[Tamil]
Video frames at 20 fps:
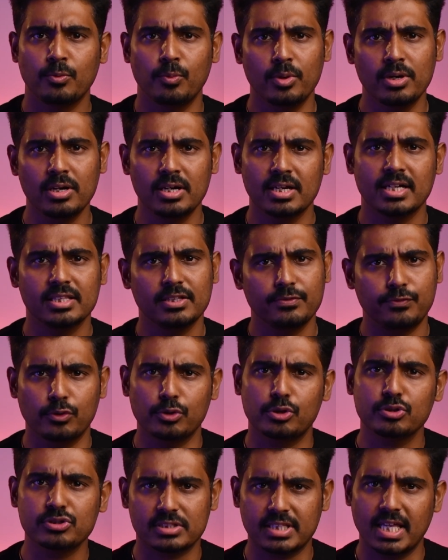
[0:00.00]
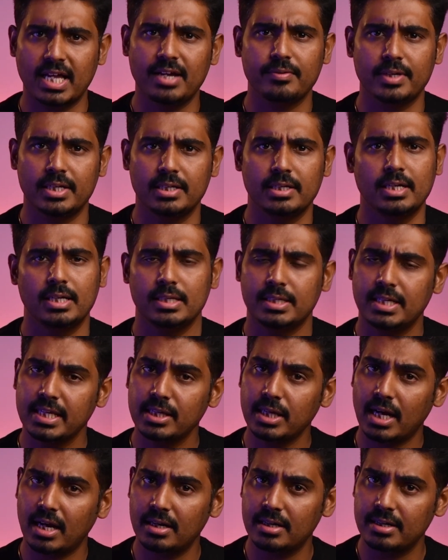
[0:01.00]
உங்களுக்கு அந்த ஃபோட்டோஸ் தேவையில்லை
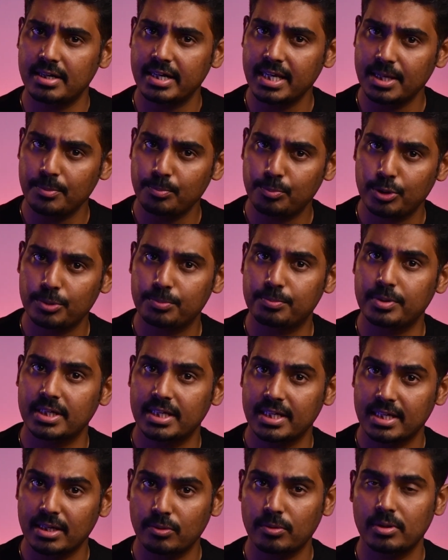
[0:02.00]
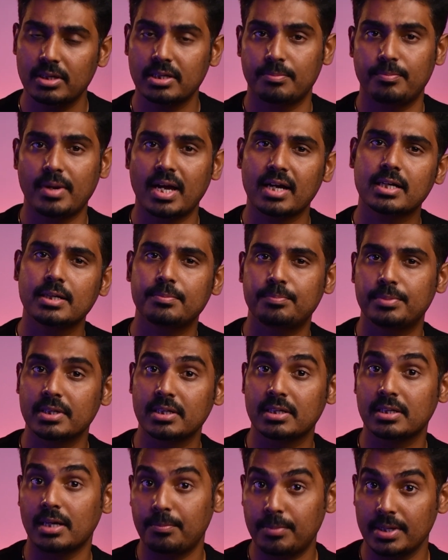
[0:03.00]
நீங்கள் ஆல்ரெடி இம்போர்ட் பண்ணிட்டீங்க உங்கள்ட்ட பேக்கப்
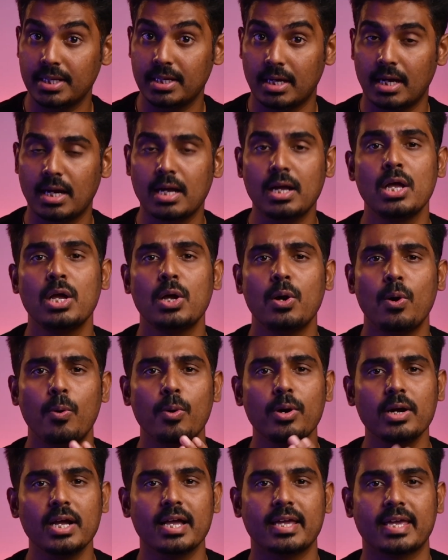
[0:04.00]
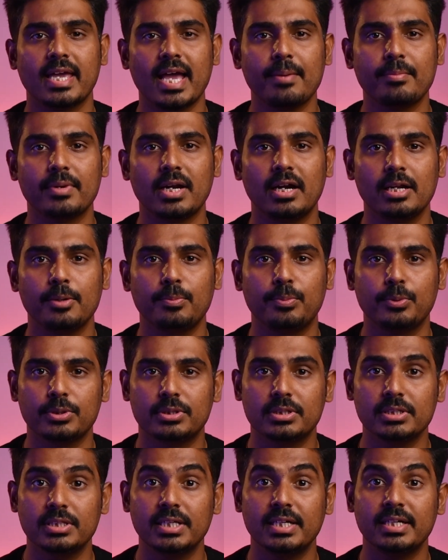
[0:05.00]
இருக்குது அப்படின்னா உங்கள் கேமராவில்
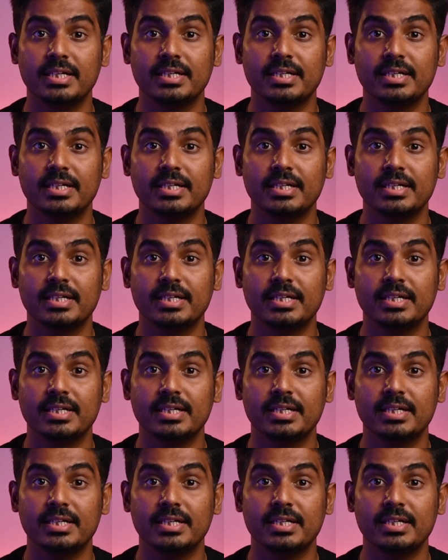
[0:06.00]
போட்டு